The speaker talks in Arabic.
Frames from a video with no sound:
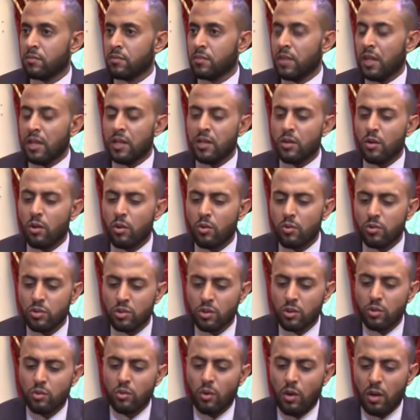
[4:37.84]
يعني لو
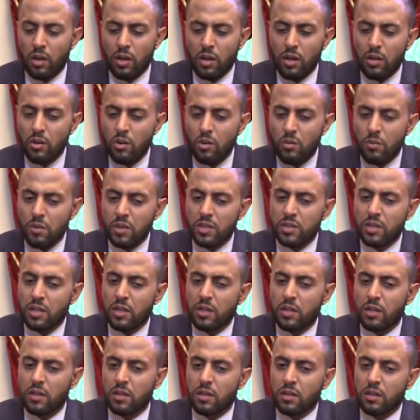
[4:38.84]
نسقطه على اليوم ايش
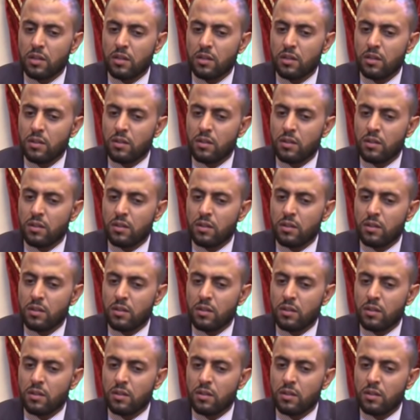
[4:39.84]
ال